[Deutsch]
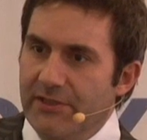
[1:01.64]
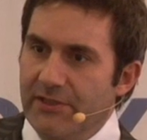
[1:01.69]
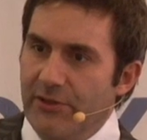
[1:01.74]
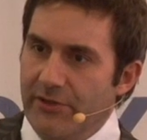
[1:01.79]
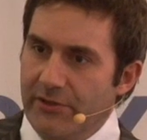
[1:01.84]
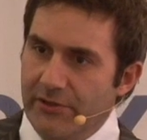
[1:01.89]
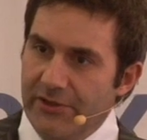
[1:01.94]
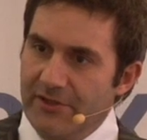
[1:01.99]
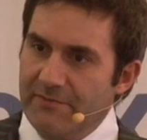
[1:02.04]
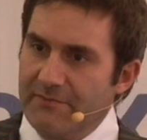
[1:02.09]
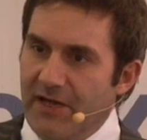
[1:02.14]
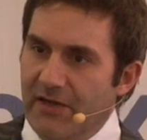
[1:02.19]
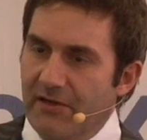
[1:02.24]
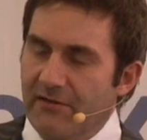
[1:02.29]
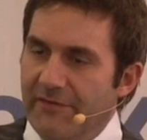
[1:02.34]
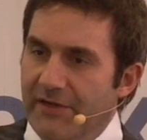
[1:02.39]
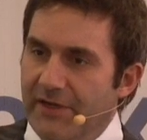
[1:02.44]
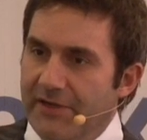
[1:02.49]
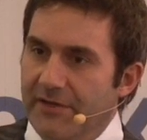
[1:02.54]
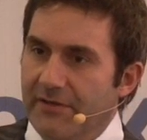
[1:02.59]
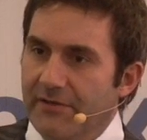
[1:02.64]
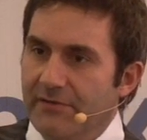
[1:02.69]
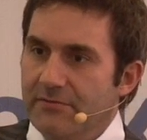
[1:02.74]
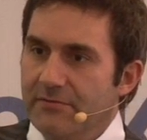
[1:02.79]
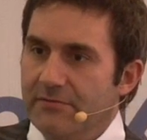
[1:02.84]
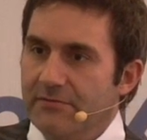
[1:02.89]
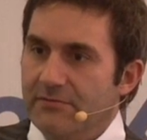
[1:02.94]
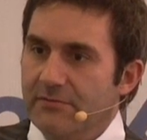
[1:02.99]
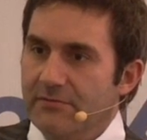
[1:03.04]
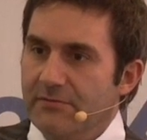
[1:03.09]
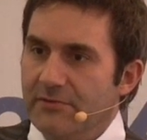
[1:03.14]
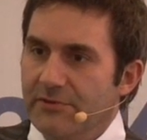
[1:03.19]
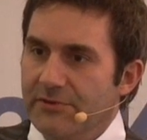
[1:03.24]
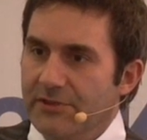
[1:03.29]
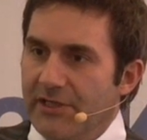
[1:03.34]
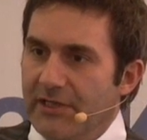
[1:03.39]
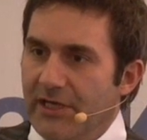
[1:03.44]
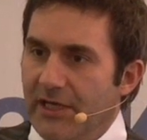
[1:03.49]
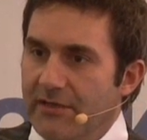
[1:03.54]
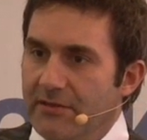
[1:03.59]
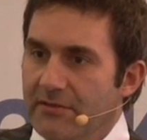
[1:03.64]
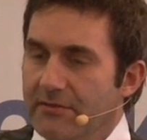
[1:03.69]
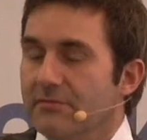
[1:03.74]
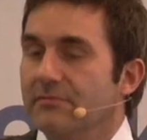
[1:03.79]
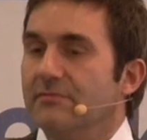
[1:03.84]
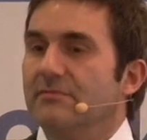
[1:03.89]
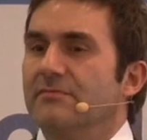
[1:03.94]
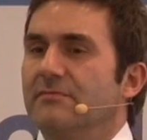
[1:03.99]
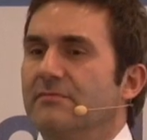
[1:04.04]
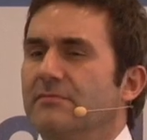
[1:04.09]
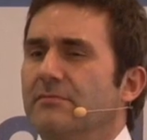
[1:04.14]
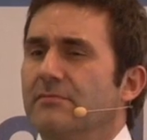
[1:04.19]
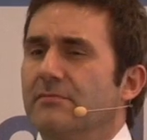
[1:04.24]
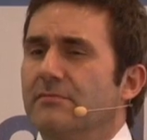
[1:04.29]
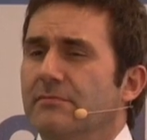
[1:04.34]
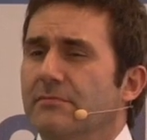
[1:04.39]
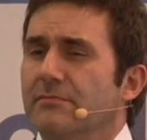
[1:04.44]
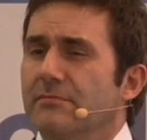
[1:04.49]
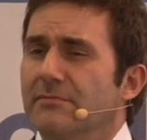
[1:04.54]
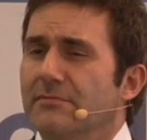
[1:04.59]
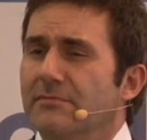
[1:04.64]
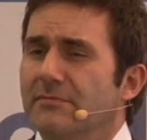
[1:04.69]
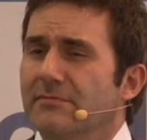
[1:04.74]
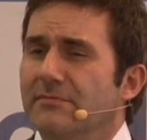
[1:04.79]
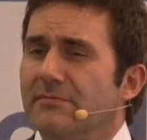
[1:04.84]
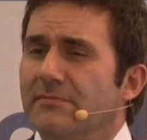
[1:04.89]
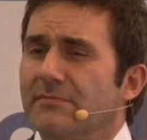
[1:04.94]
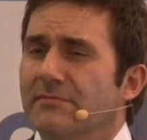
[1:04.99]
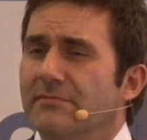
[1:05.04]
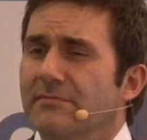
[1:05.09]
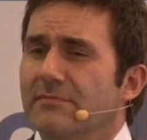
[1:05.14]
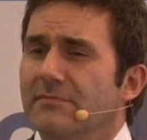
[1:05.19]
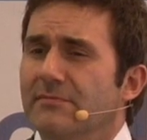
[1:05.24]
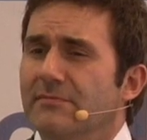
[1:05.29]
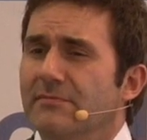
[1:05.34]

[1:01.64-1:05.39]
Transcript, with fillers: glücklich machen werde oder kann. Nein, aber